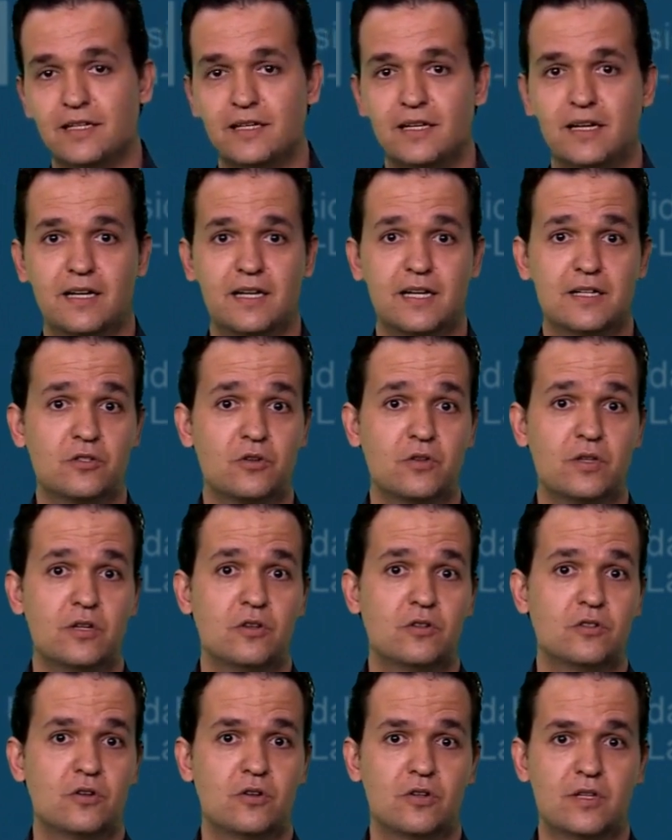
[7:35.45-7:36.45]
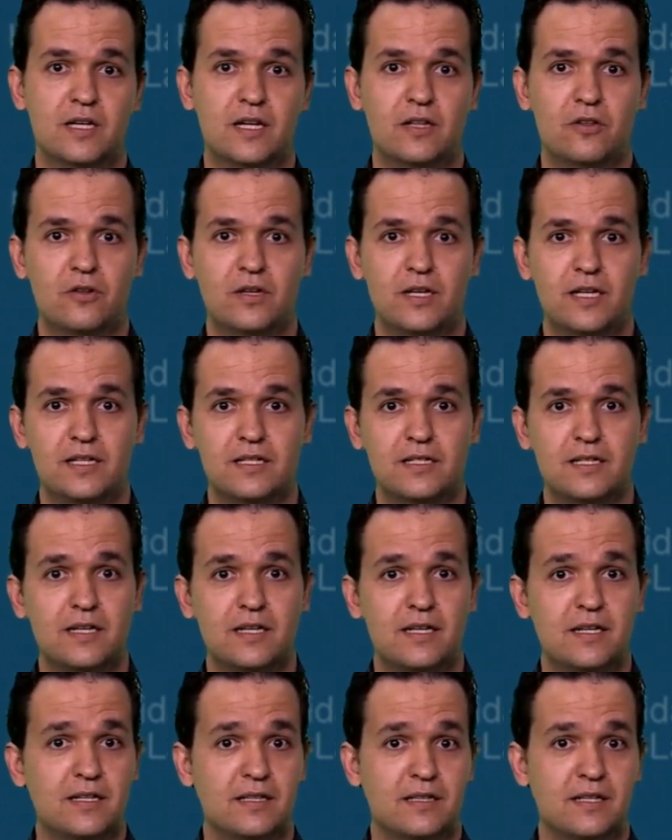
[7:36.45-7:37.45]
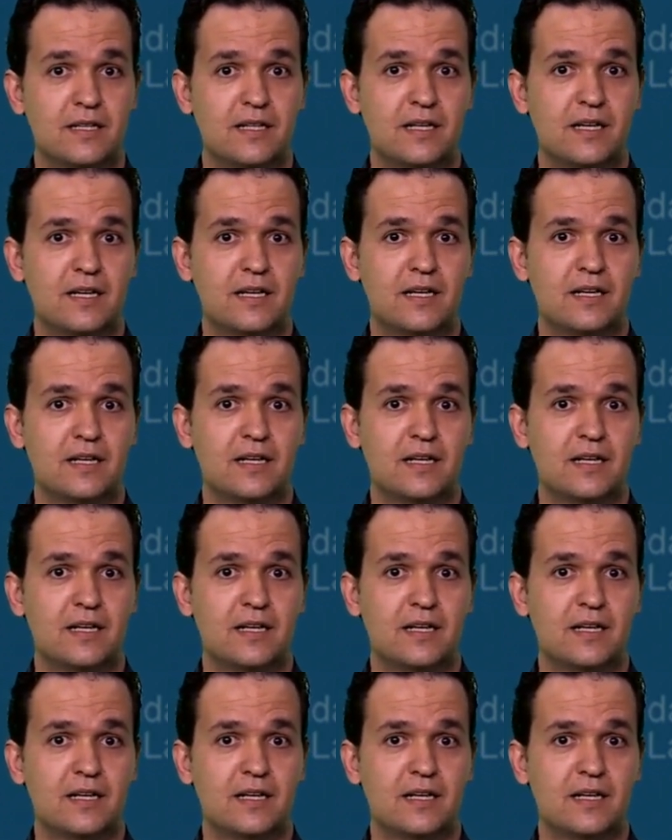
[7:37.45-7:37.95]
En el caso de los ordenadores, de DEC